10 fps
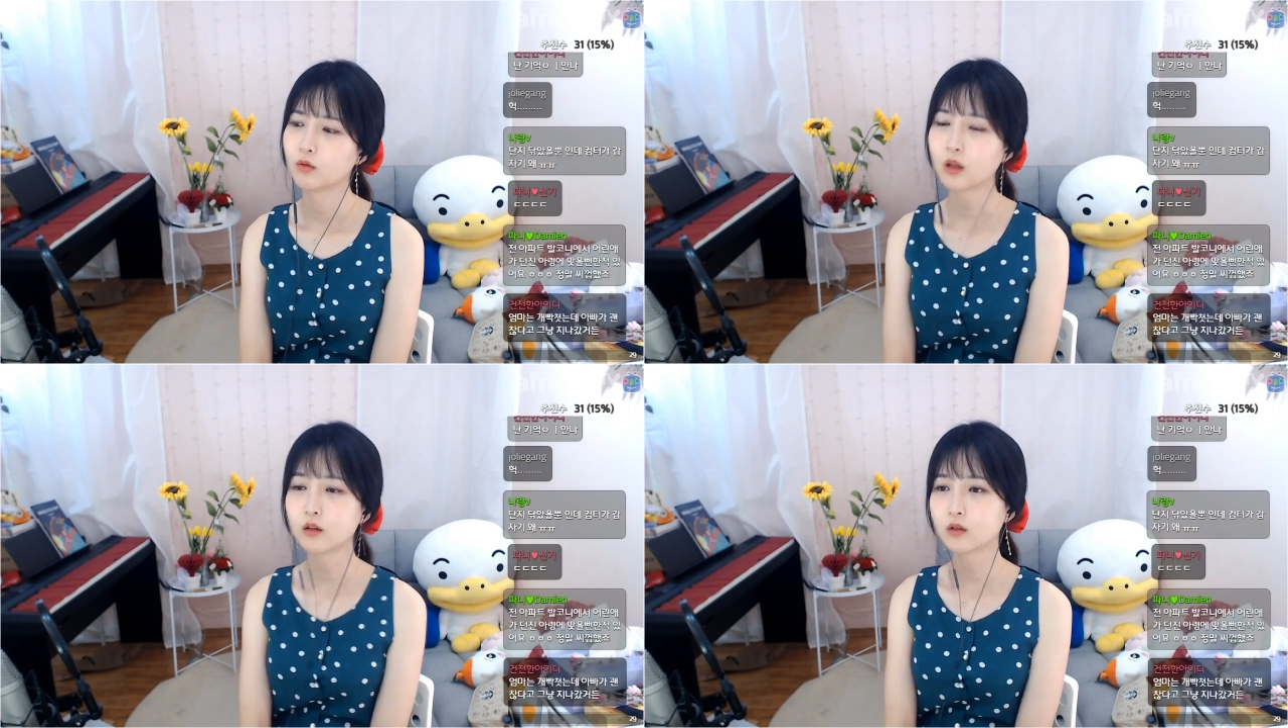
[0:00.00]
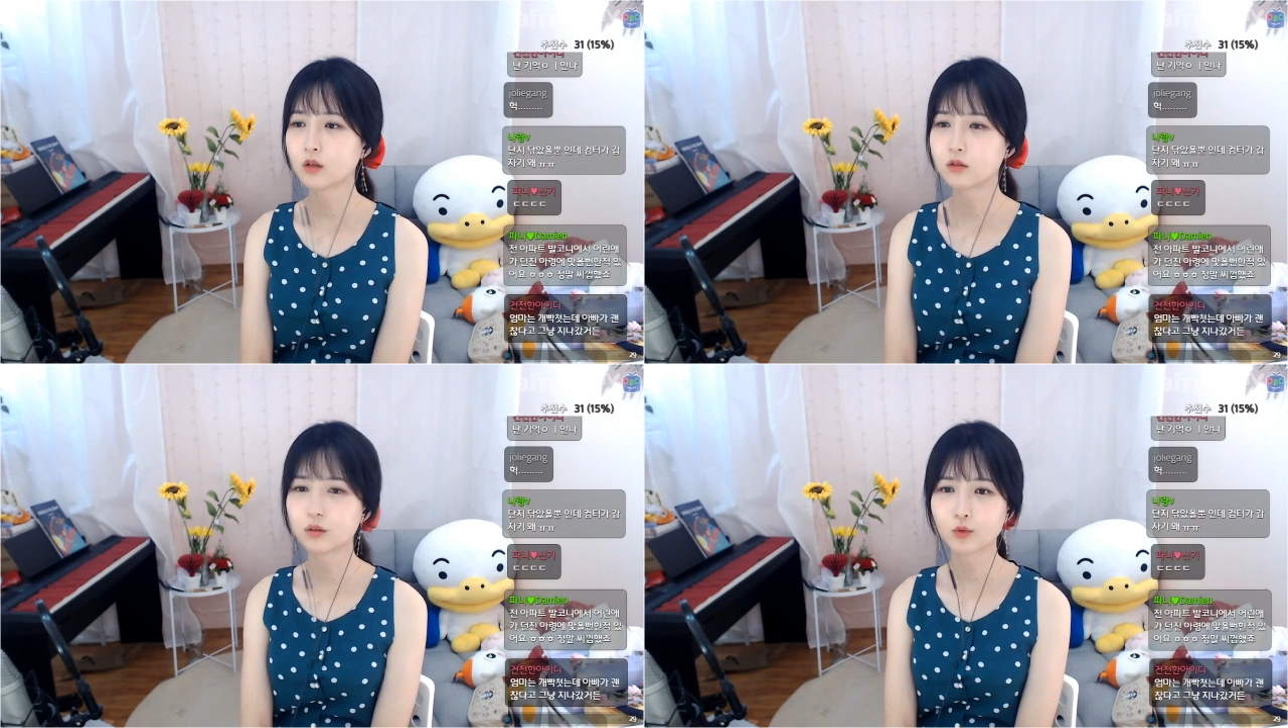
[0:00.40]
나는
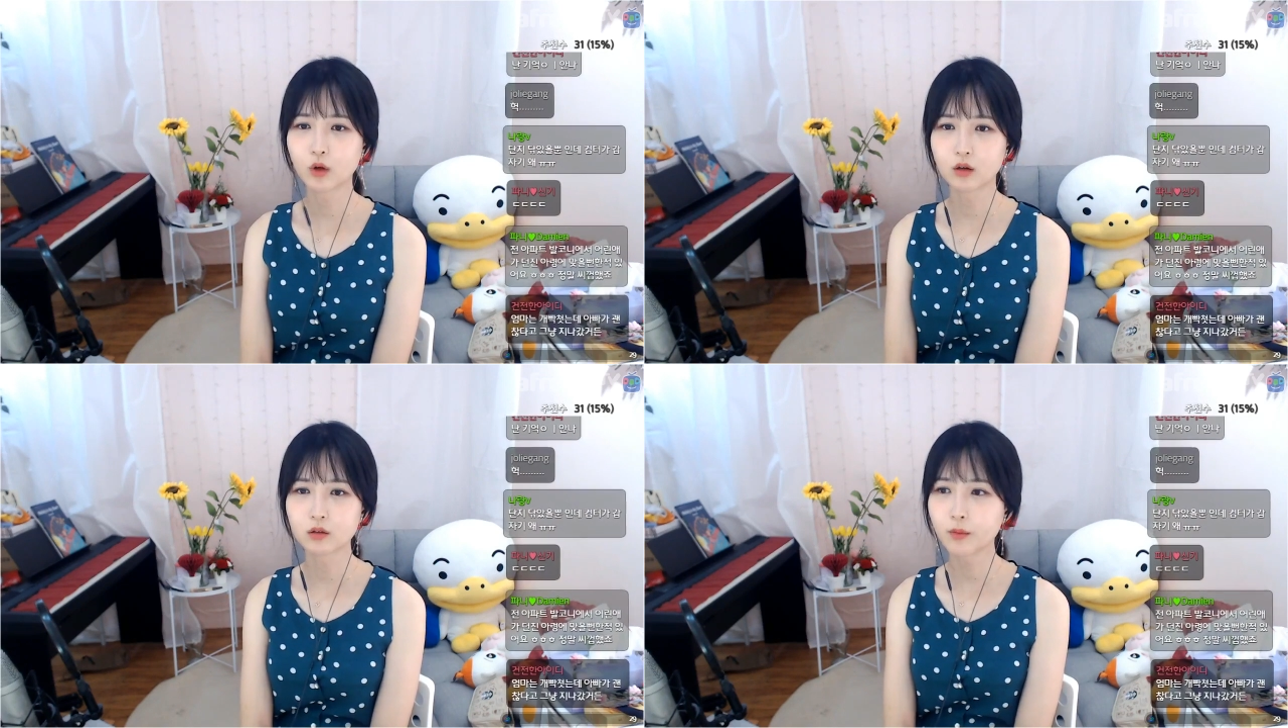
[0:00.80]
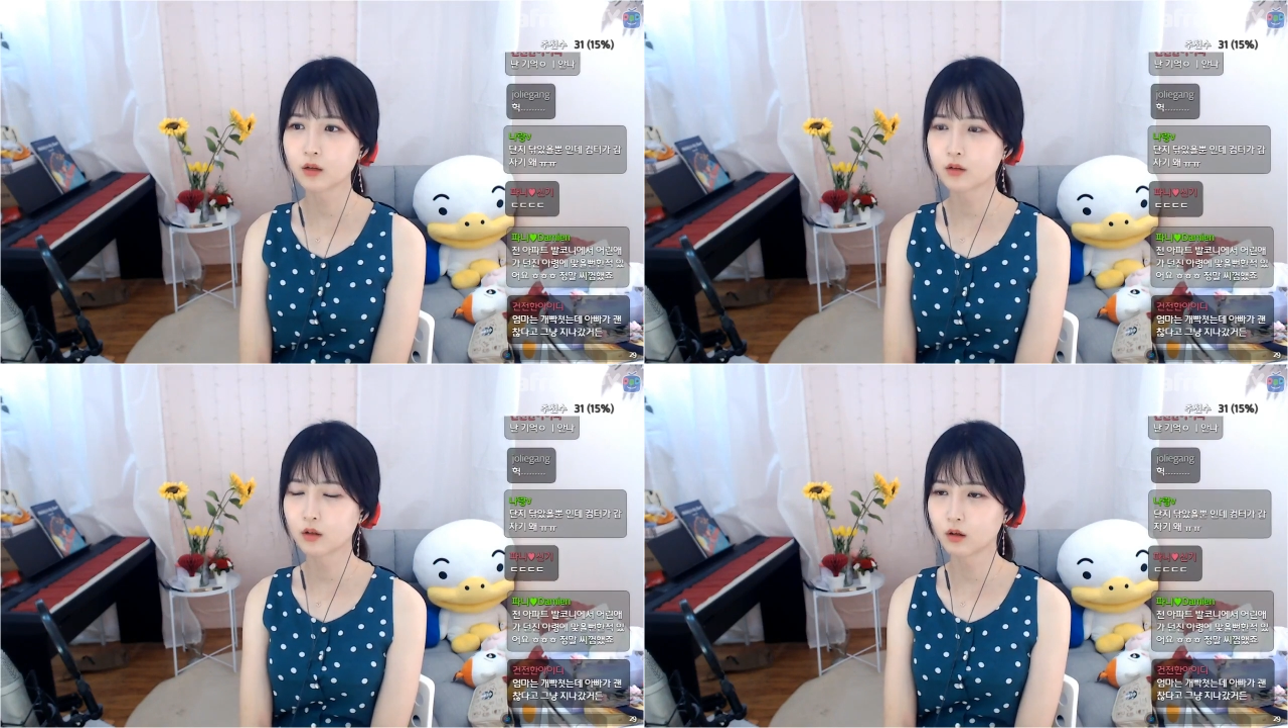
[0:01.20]
근데 지금도 약간
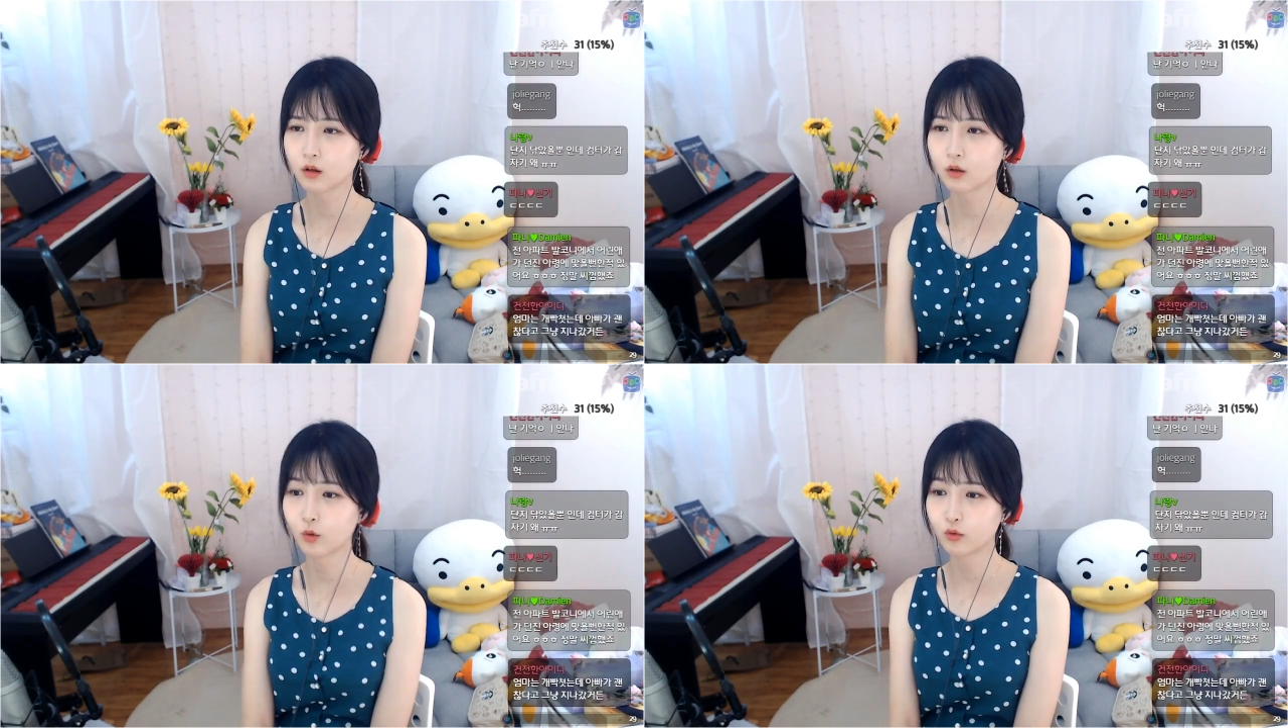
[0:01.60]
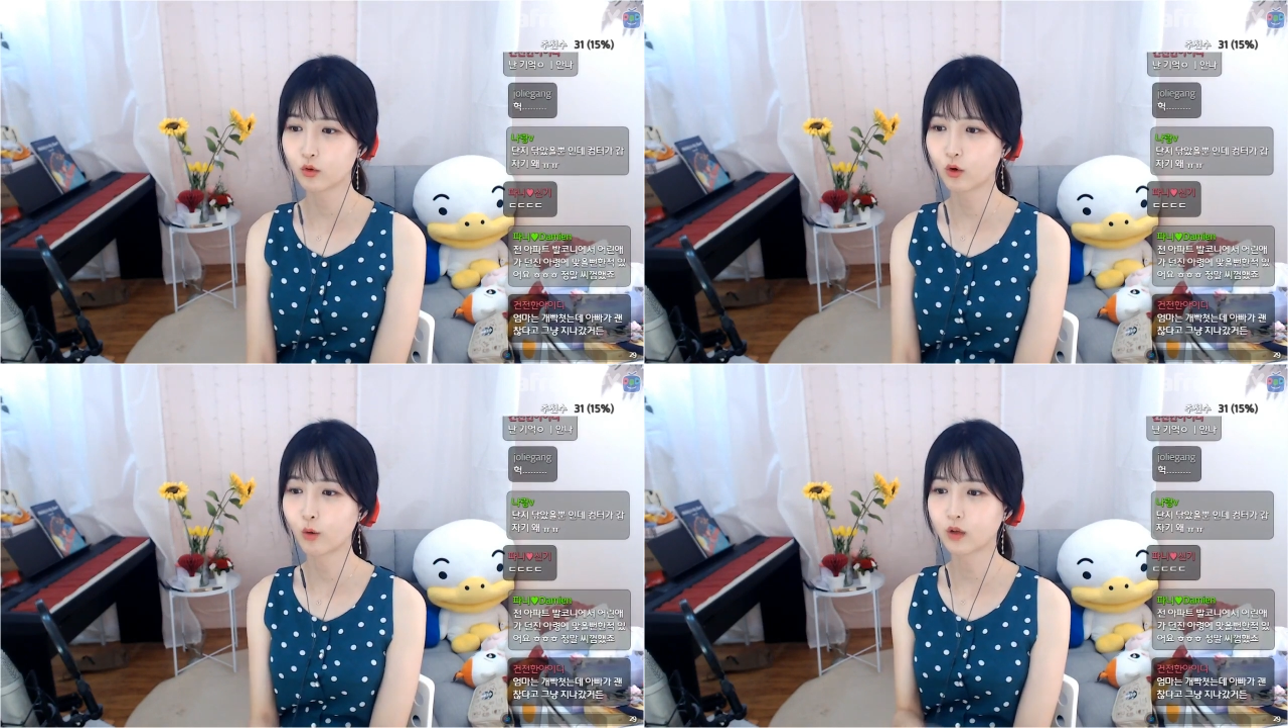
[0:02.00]
습관이 생긴 게 너무
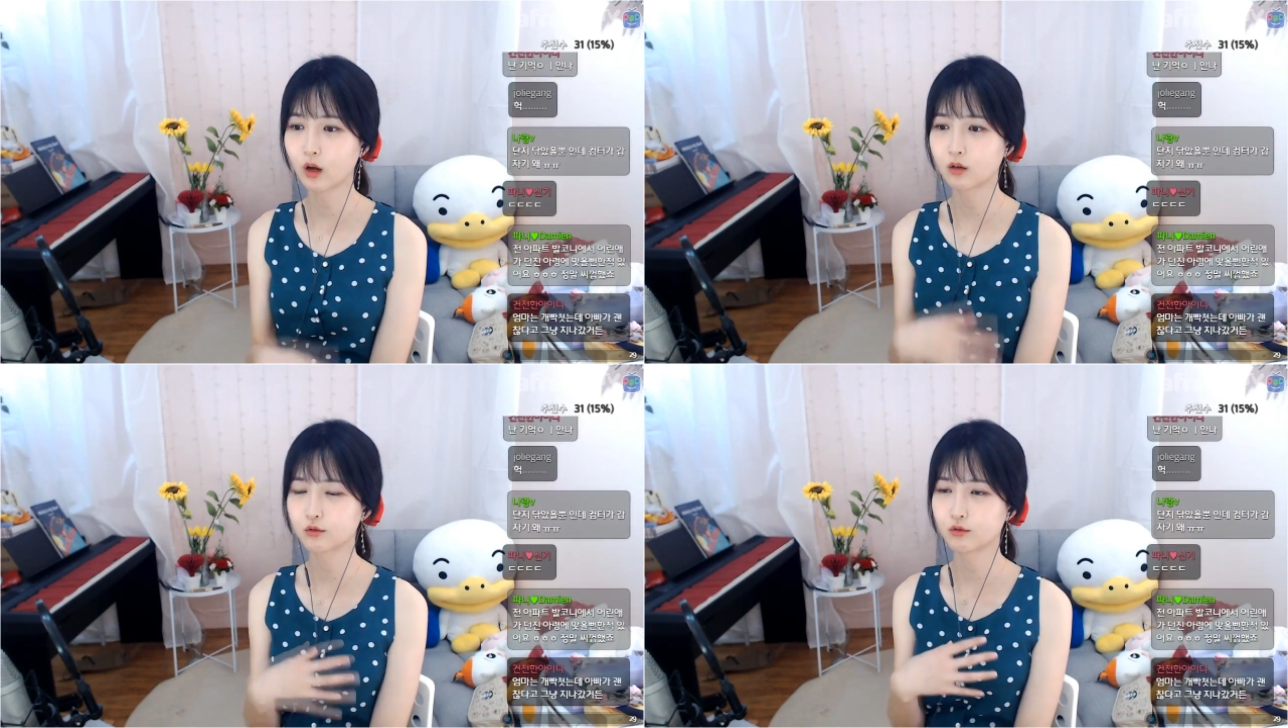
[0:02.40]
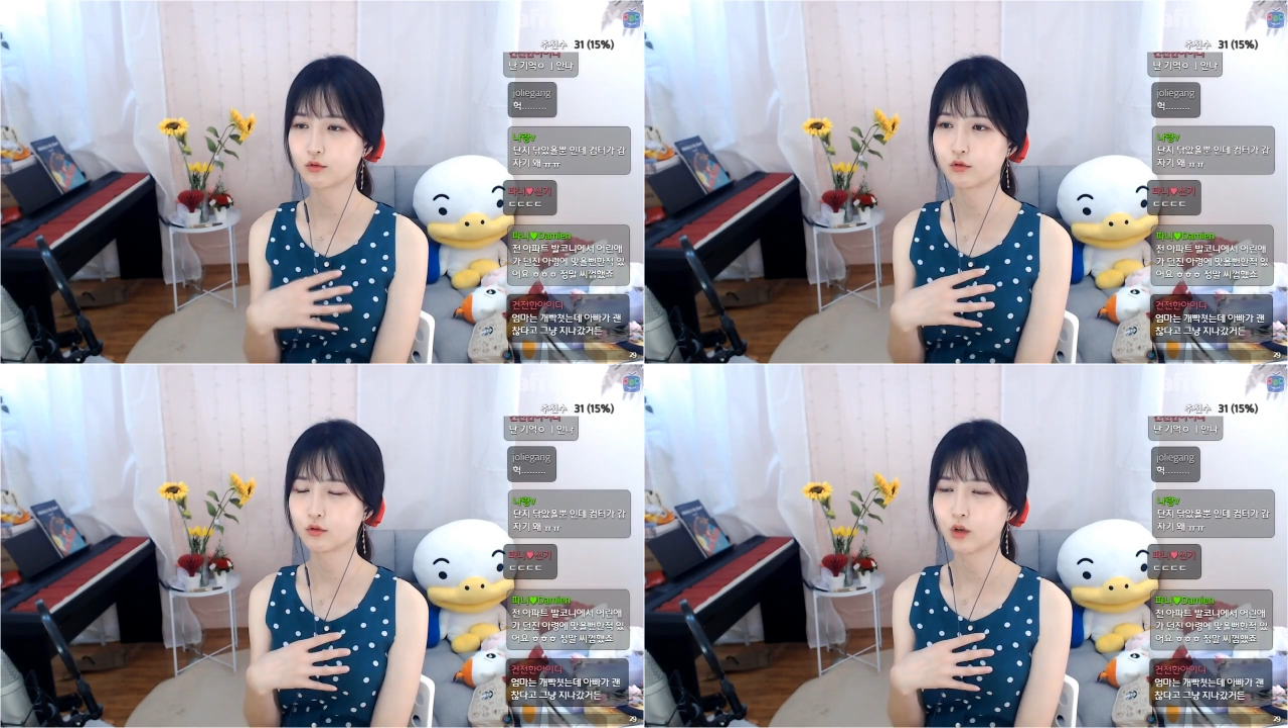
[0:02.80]
겁이
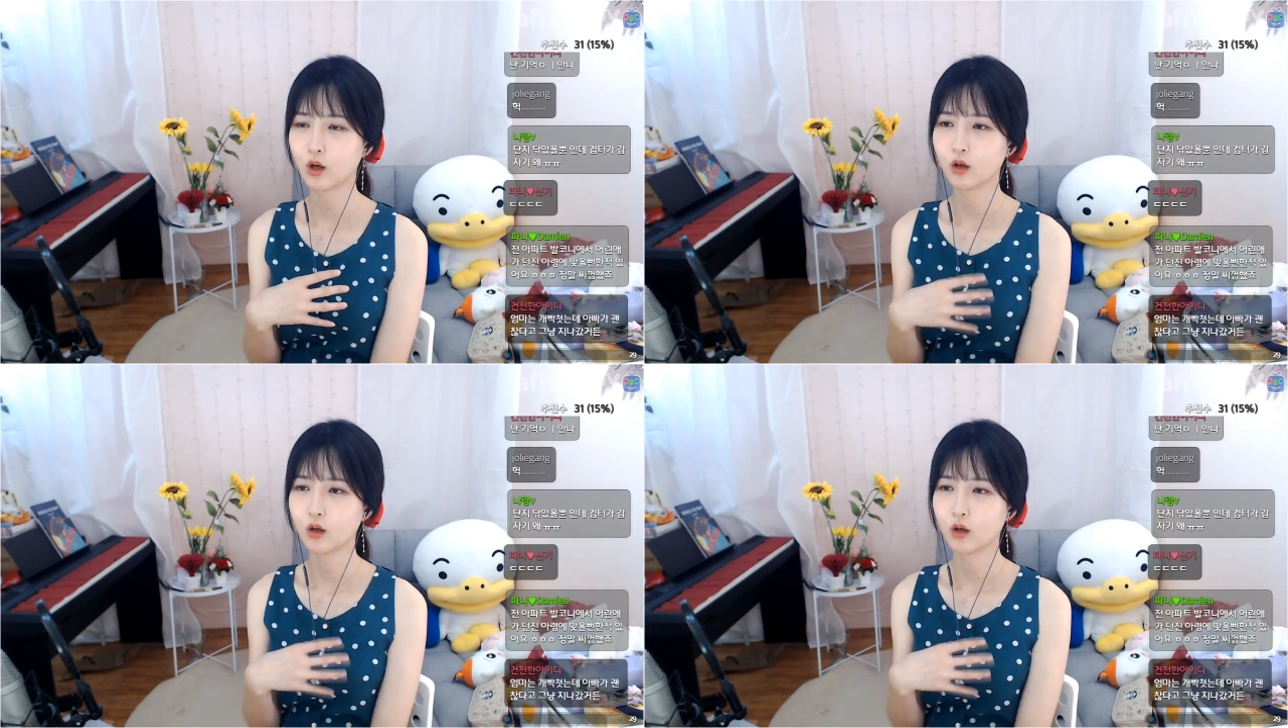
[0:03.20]
나가지고